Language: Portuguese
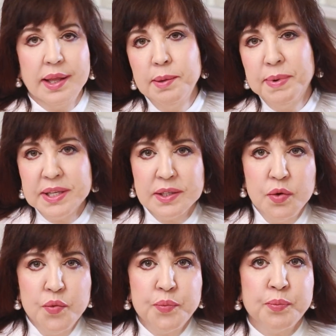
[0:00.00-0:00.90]
A
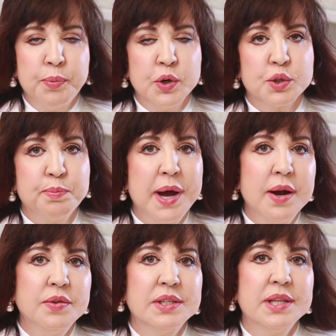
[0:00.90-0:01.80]
depressão
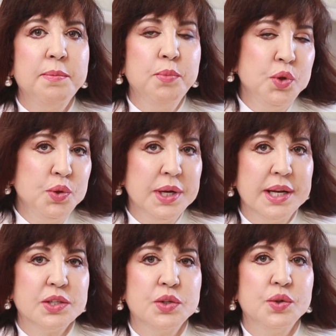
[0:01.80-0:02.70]
pós-parto está muito
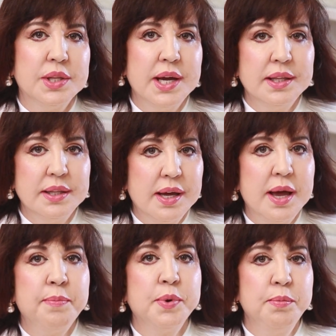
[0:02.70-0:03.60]
relacionada
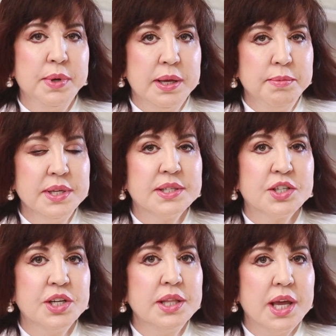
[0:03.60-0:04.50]
a problemas
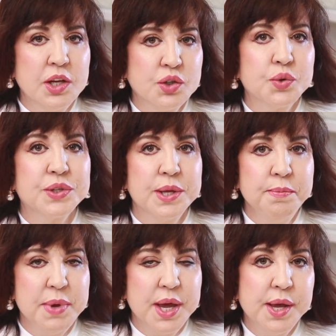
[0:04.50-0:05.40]
genéticos
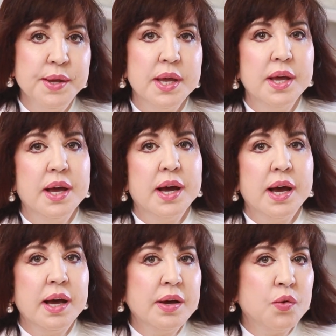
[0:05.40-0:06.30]
também,
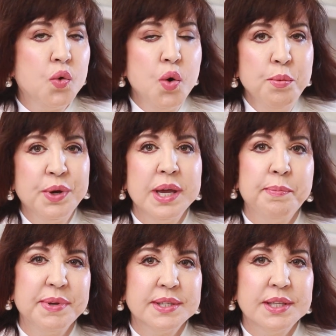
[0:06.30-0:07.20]
a como que a
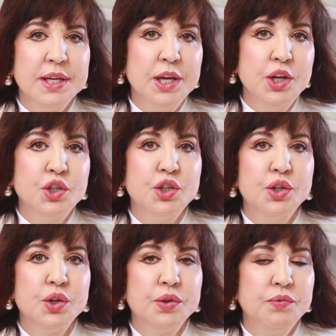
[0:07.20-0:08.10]

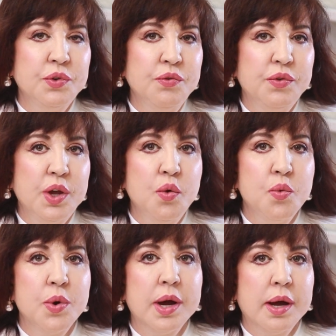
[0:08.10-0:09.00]
paciente
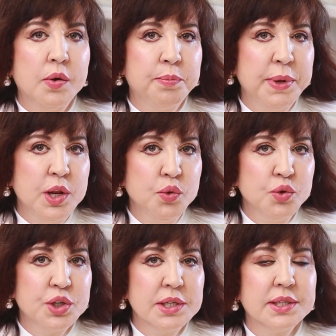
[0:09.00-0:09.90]
viveu o
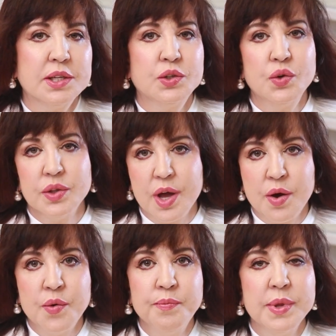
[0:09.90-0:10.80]
período
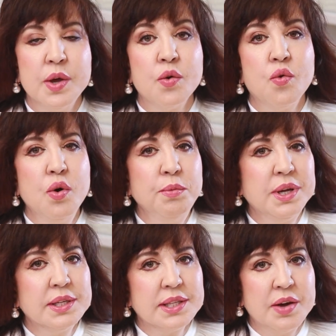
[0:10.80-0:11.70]
gestacional, como
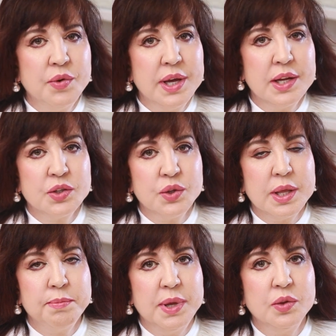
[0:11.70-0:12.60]
que estava o
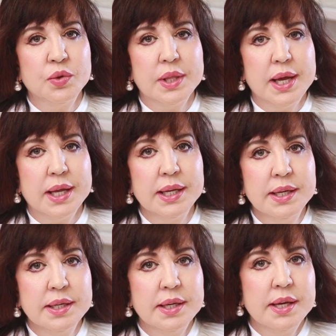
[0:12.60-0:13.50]
relacionamento dela